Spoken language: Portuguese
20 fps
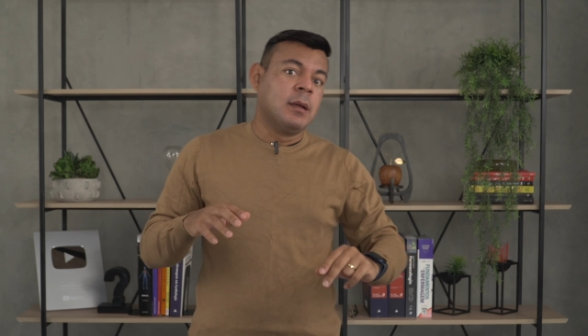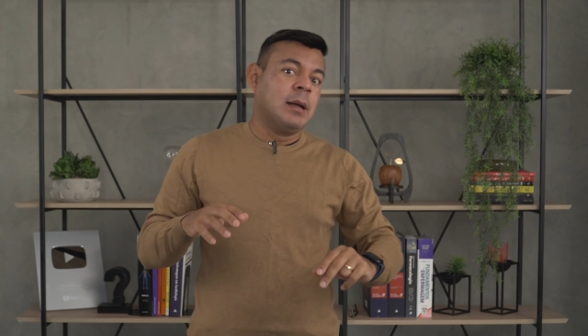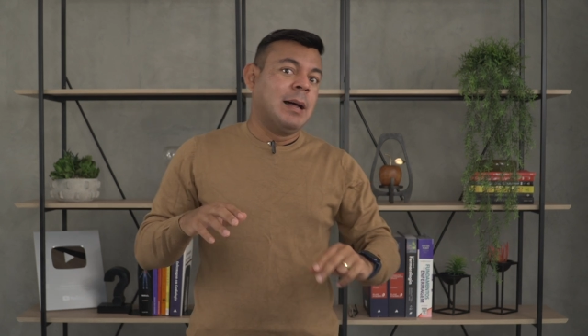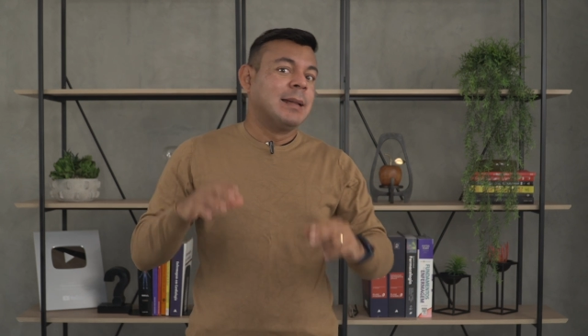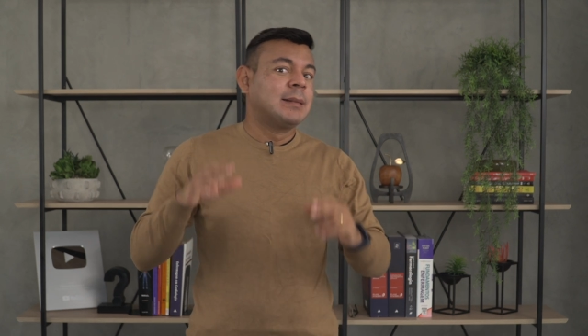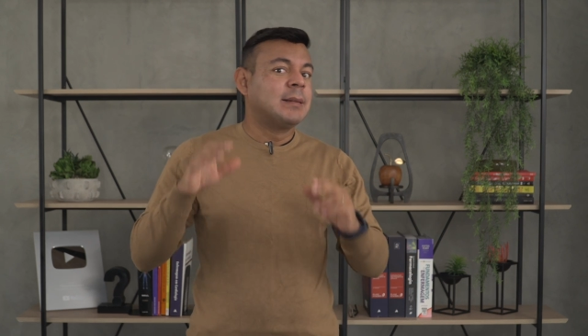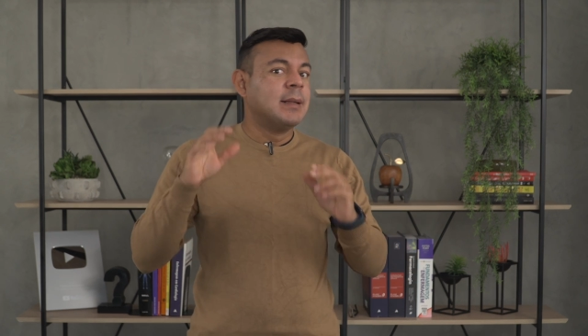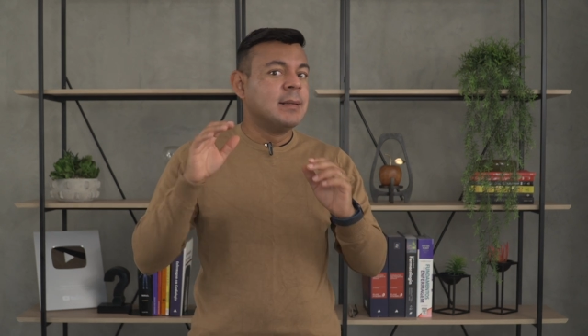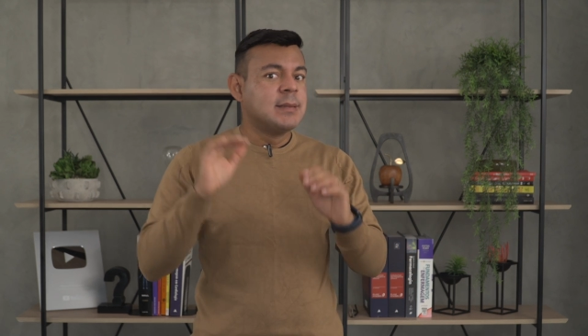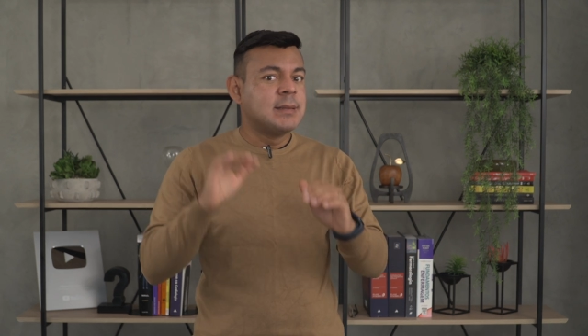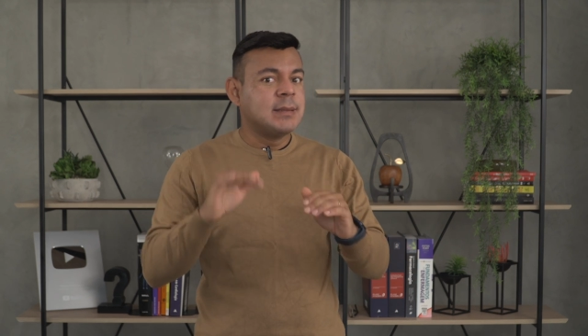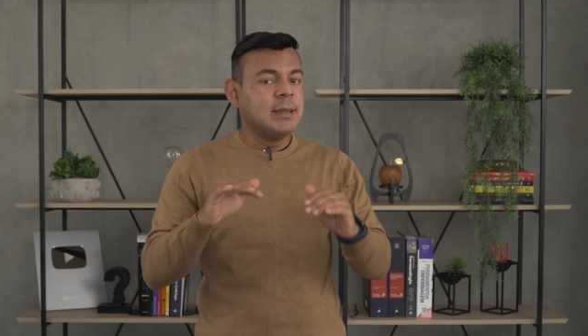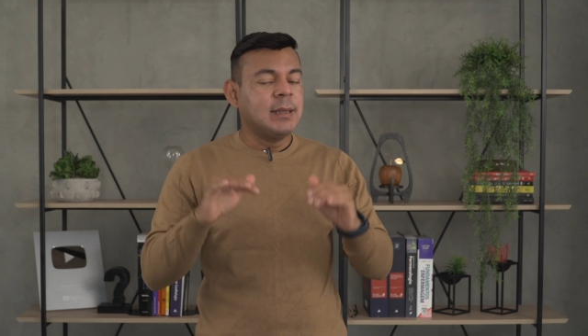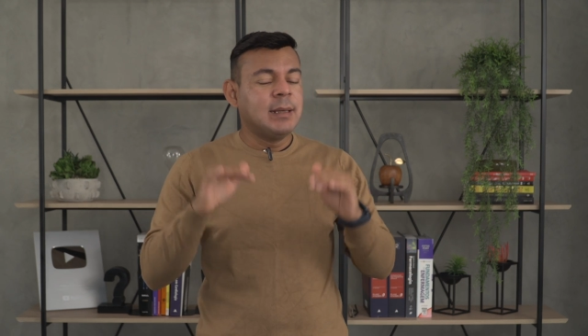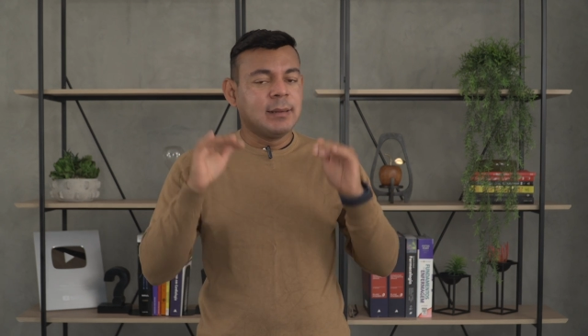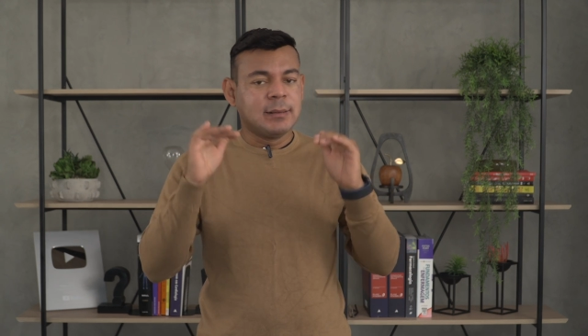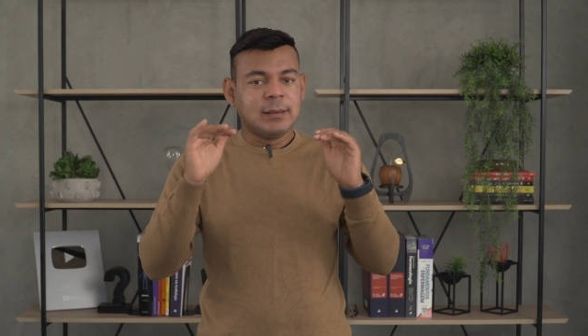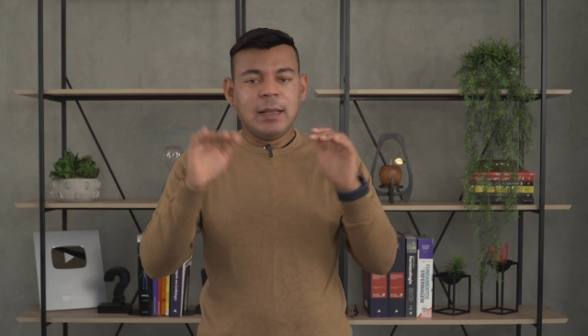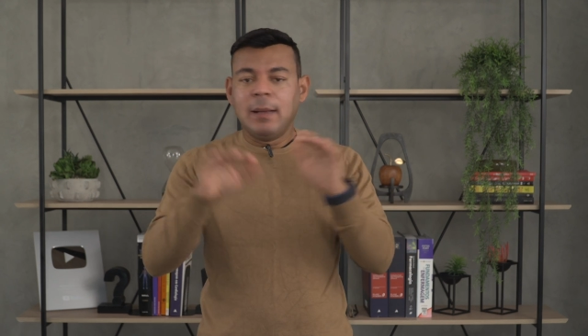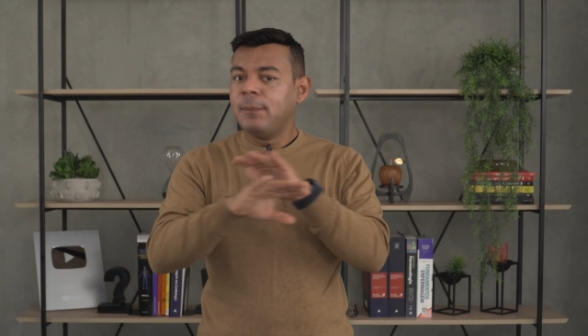a
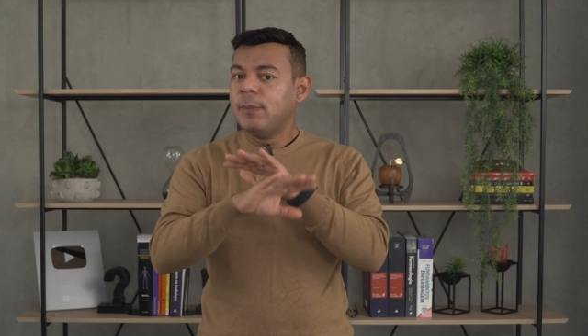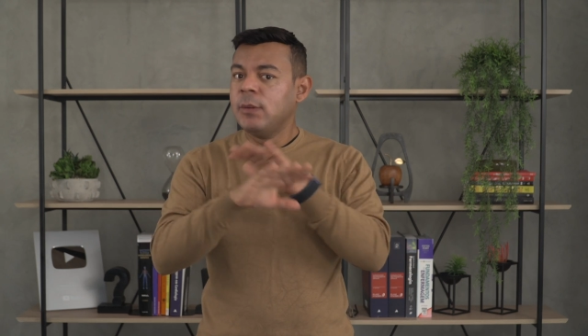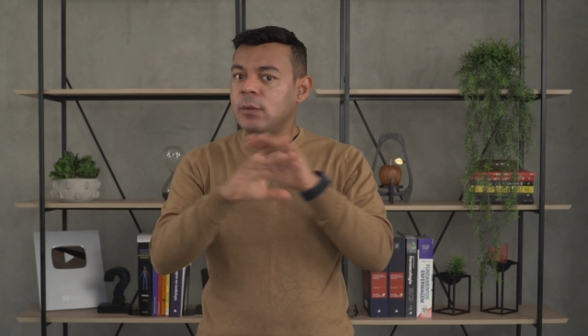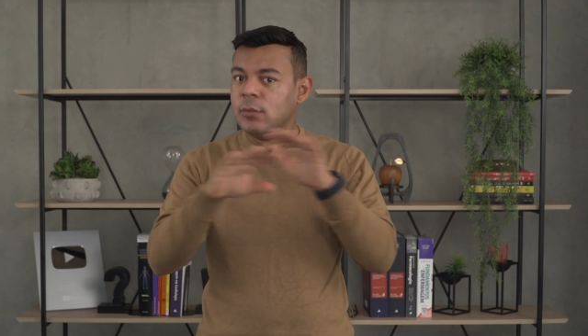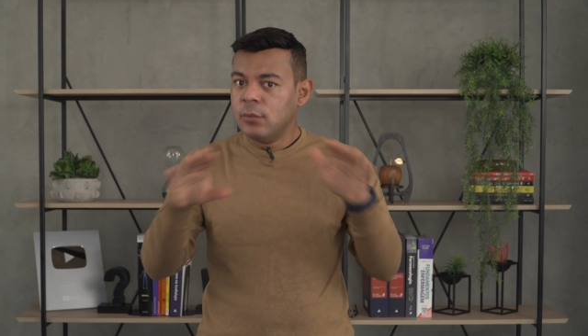terceira etapa e